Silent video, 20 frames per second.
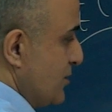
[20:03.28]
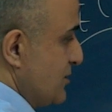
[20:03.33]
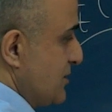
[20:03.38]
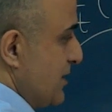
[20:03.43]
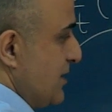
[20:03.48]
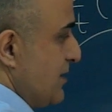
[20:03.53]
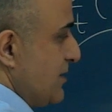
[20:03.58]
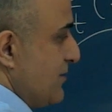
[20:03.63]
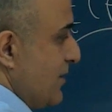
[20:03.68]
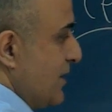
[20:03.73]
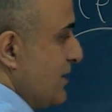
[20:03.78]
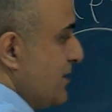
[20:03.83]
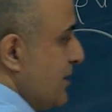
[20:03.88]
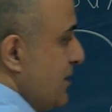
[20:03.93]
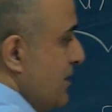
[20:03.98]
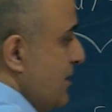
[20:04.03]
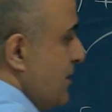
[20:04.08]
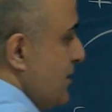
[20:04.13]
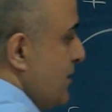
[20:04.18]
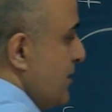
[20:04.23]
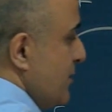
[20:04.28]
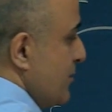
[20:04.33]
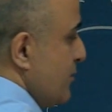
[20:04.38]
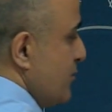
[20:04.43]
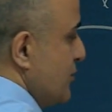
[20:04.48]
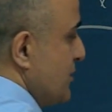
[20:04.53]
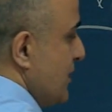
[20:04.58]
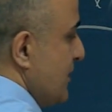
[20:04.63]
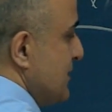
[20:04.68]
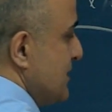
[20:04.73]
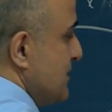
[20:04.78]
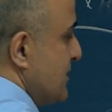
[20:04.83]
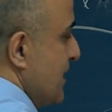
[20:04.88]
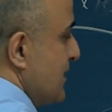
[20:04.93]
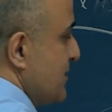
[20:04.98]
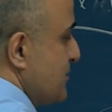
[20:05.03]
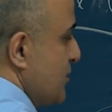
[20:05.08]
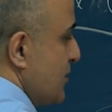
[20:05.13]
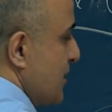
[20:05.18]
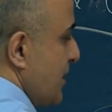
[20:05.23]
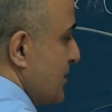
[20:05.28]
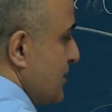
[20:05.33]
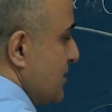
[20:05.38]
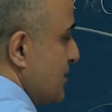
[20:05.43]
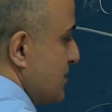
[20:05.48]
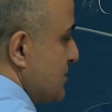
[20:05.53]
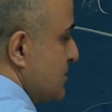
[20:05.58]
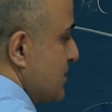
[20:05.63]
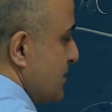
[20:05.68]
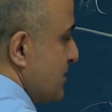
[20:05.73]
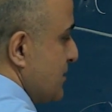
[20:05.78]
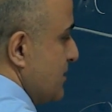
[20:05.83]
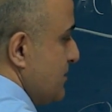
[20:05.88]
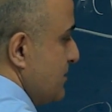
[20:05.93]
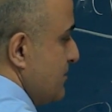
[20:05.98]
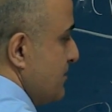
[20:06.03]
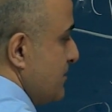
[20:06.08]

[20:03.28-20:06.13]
özelliği var. Bu da bir tensör arkadaşlar.